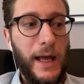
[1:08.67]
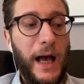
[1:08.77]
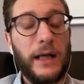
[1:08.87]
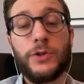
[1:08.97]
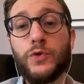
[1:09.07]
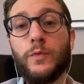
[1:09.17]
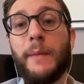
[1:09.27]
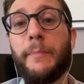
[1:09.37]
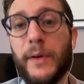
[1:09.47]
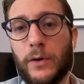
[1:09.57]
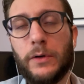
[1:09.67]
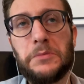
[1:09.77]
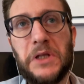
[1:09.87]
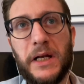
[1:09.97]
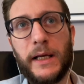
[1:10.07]
assume però
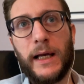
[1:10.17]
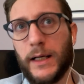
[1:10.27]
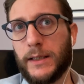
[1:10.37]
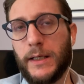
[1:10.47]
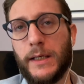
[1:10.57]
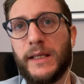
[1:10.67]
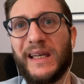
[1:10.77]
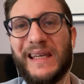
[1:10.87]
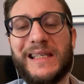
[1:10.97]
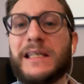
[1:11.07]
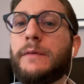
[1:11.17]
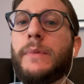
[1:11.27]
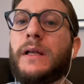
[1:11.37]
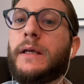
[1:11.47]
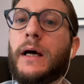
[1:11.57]
delle caratteristiche
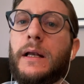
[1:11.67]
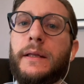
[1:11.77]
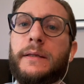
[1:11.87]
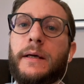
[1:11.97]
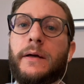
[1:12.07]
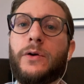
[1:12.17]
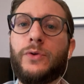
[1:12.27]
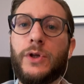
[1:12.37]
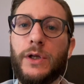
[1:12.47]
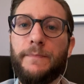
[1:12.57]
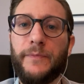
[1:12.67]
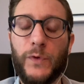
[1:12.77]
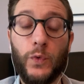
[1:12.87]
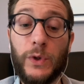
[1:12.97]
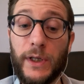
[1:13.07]
simili all'interno di
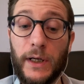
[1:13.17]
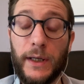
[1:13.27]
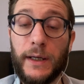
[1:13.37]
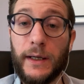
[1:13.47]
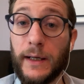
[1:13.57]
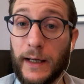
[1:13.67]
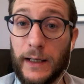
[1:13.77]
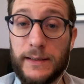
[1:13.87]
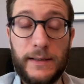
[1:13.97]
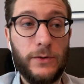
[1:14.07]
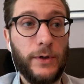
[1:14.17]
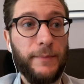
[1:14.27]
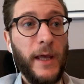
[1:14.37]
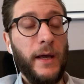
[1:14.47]
tutte le relazioni.